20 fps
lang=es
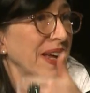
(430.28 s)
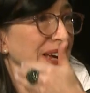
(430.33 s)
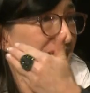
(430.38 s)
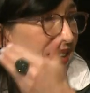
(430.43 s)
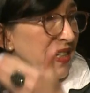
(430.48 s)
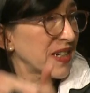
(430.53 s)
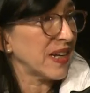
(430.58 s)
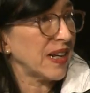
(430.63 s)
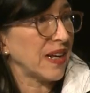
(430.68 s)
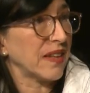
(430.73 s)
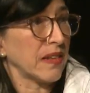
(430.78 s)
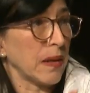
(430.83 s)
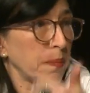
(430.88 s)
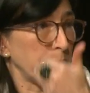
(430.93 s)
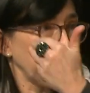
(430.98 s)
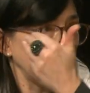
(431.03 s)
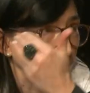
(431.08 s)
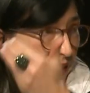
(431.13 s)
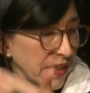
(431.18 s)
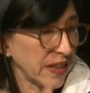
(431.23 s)
a ella las
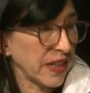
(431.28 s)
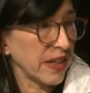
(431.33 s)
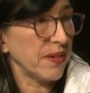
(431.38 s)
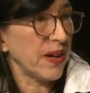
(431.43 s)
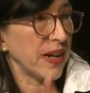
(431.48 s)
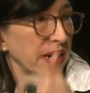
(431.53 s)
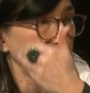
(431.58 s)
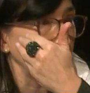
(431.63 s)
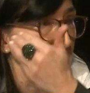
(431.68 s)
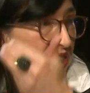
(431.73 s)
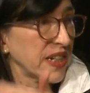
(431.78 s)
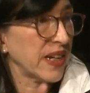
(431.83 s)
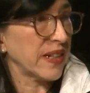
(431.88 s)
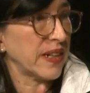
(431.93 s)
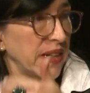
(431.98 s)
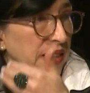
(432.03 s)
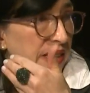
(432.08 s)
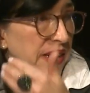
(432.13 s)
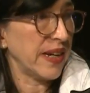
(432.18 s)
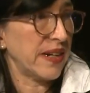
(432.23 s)
expectativas que ella
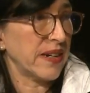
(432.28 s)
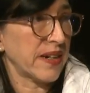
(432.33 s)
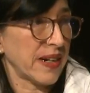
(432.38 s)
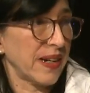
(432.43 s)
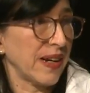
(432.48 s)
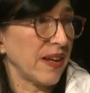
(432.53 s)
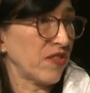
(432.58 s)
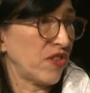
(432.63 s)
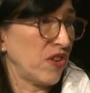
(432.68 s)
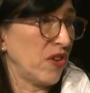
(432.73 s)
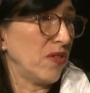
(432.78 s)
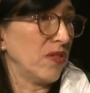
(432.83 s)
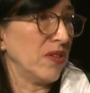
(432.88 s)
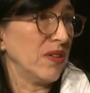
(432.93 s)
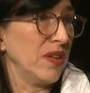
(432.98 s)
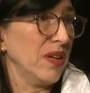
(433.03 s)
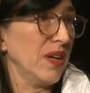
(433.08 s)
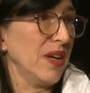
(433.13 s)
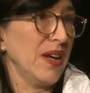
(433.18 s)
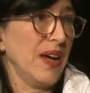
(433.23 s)
tenía en
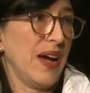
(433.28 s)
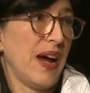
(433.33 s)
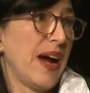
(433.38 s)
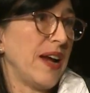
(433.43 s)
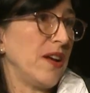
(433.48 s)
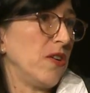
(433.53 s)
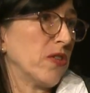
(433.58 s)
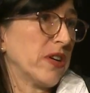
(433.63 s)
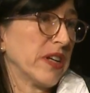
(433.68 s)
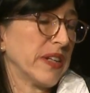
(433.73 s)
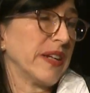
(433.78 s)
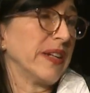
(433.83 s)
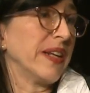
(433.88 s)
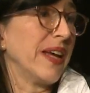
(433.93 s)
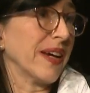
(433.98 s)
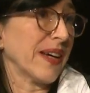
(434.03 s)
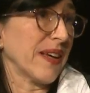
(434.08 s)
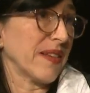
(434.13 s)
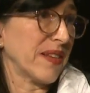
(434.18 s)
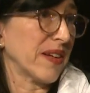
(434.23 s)
relación a lo que
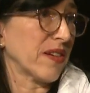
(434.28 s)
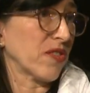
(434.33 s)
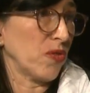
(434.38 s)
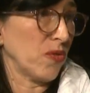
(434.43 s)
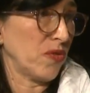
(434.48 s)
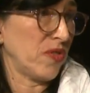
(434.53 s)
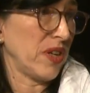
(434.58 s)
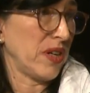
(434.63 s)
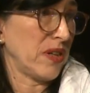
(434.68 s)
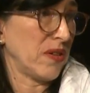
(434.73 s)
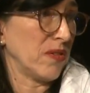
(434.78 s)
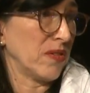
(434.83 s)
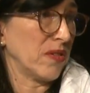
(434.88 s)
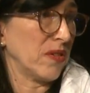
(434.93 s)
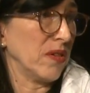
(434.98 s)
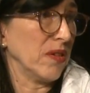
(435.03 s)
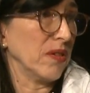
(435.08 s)
tenían que hacer sus hijos.